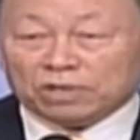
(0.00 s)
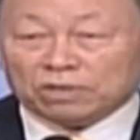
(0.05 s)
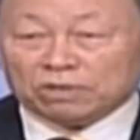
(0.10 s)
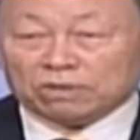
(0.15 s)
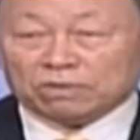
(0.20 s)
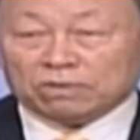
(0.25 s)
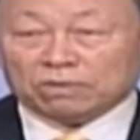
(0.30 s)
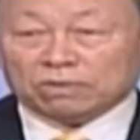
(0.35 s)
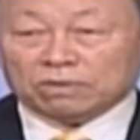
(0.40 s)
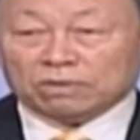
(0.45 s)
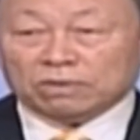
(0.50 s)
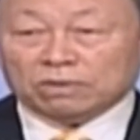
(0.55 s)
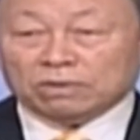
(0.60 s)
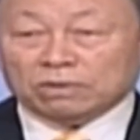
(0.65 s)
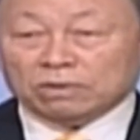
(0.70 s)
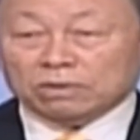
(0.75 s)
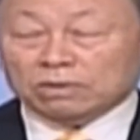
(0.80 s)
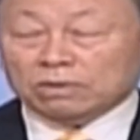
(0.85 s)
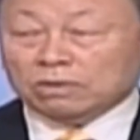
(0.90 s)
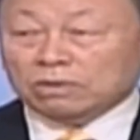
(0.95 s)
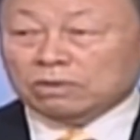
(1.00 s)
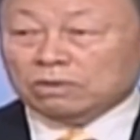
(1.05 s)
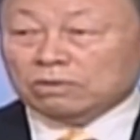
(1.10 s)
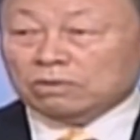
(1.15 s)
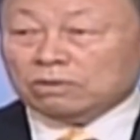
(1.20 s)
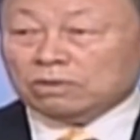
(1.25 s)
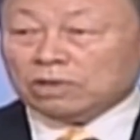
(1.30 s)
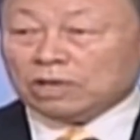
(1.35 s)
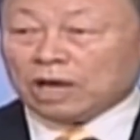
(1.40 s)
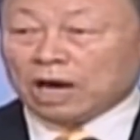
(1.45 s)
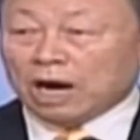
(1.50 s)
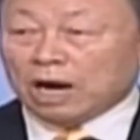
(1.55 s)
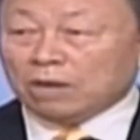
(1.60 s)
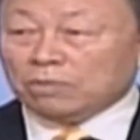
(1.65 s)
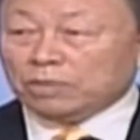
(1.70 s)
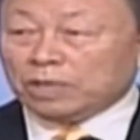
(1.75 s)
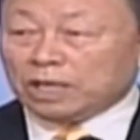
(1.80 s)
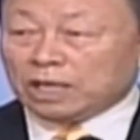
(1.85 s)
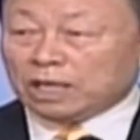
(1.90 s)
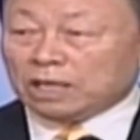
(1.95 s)
死去的人，他们不是
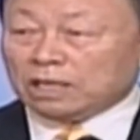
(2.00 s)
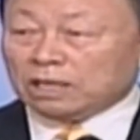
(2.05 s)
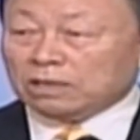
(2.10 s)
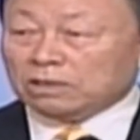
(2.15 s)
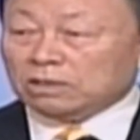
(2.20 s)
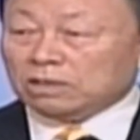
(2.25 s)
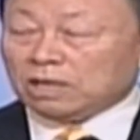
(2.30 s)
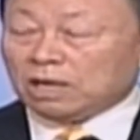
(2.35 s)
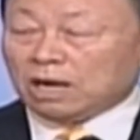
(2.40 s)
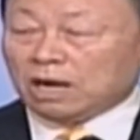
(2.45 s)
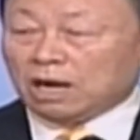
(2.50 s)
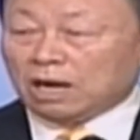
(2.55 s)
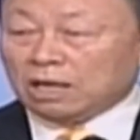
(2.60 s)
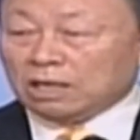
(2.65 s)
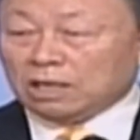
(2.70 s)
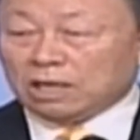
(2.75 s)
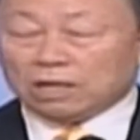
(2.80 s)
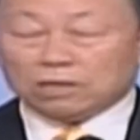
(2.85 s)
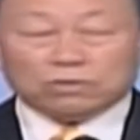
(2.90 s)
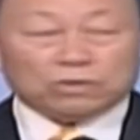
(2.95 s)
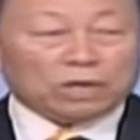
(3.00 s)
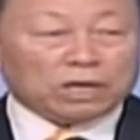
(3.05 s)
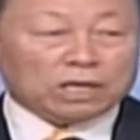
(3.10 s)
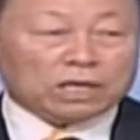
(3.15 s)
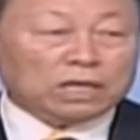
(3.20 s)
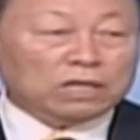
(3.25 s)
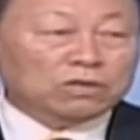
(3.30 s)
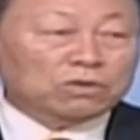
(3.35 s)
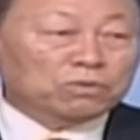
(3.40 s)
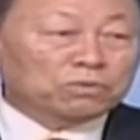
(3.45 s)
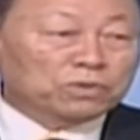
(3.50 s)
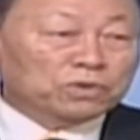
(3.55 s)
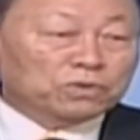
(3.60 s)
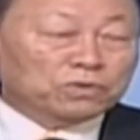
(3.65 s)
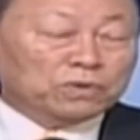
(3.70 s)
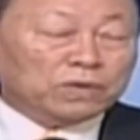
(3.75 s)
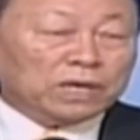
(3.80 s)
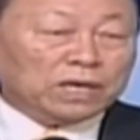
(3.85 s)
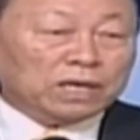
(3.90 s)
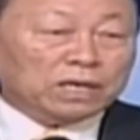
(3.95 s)
牧师，也不是执事，喊不出
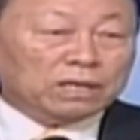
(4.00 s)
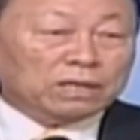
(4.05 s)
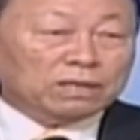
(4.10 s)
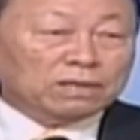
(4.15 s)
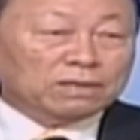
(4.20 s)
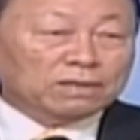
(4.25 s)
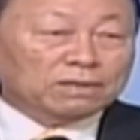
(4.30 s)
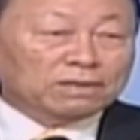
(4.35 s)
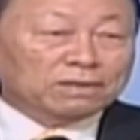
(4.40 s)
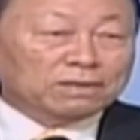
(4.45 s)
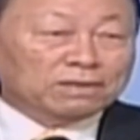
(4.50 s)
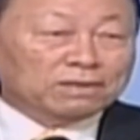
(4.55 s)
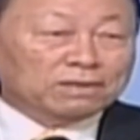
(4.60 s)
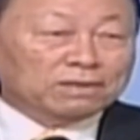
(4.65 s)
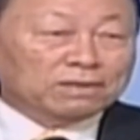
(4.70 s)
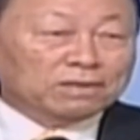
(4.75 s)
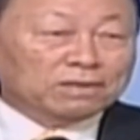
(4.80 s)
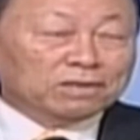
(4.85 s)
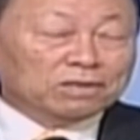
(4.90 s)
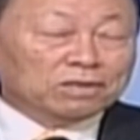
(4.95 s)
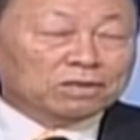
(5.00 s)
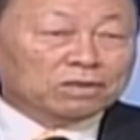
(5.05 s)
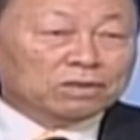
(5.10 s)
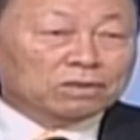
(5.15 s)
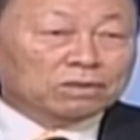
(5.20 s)
阿门的人是属于魔鬼的人。